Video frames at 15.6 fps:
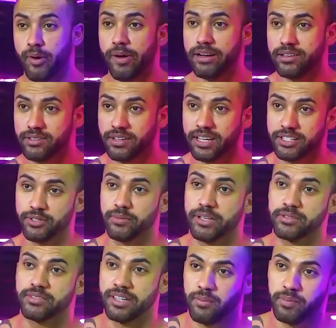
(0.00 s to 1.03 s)
é Elton Leite
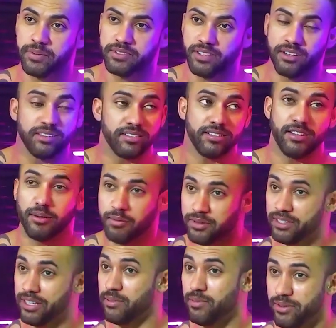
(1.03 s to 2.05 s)
mesmo, tá, pessoal? Não
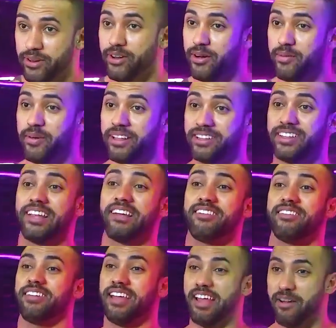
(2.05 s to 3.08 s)
mudei meu nome,
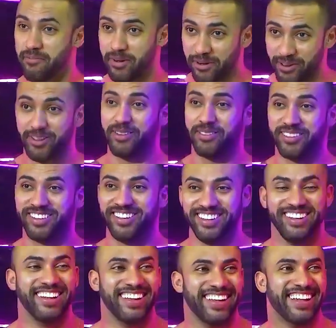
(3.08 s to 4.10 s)
entrei. É o meu nome.
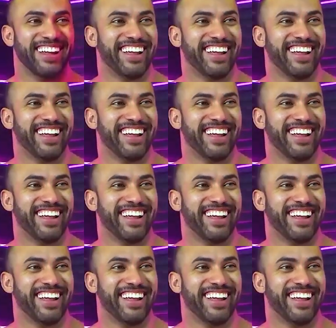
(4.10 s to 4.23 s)
É